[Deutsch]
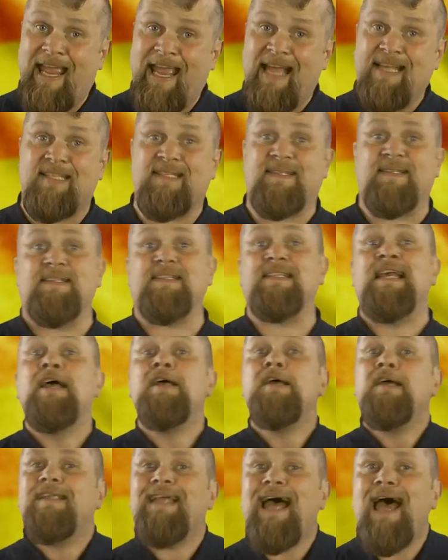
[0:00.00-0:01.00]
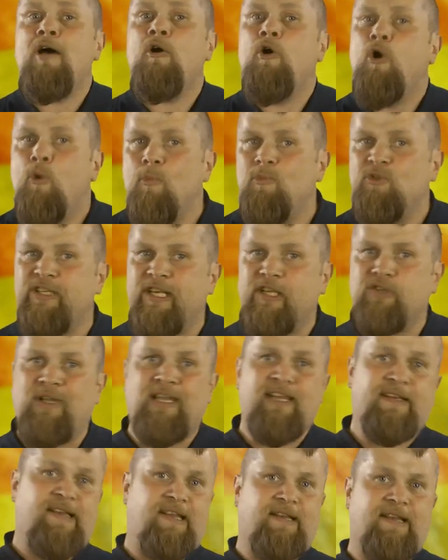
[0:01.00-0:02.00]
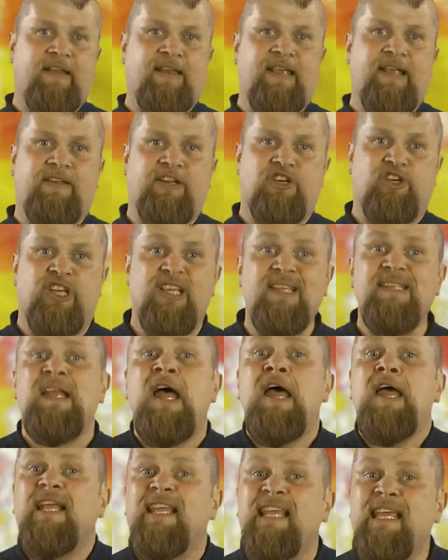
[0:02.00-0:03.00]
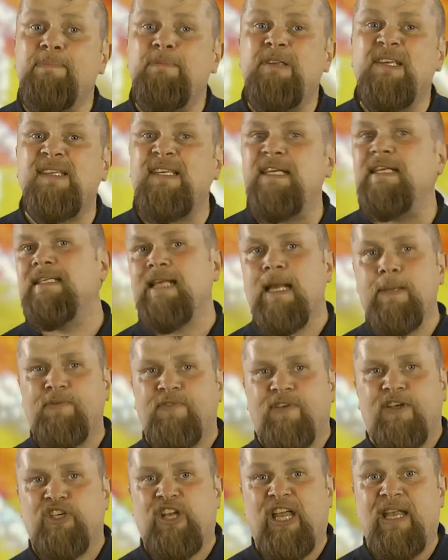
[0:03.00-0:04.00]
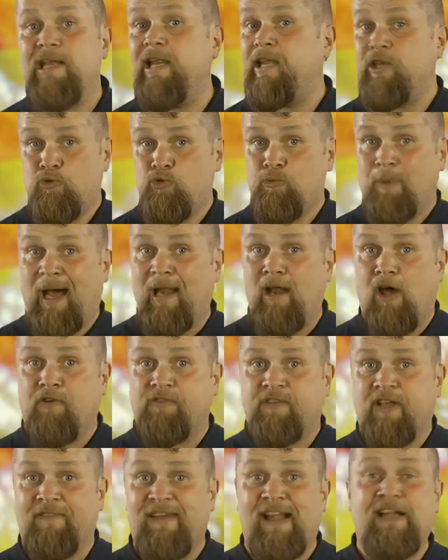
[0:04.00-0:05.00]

Erstens, da Homosexualität genetisch ist, gibt es sie selbstverständlich überall auf der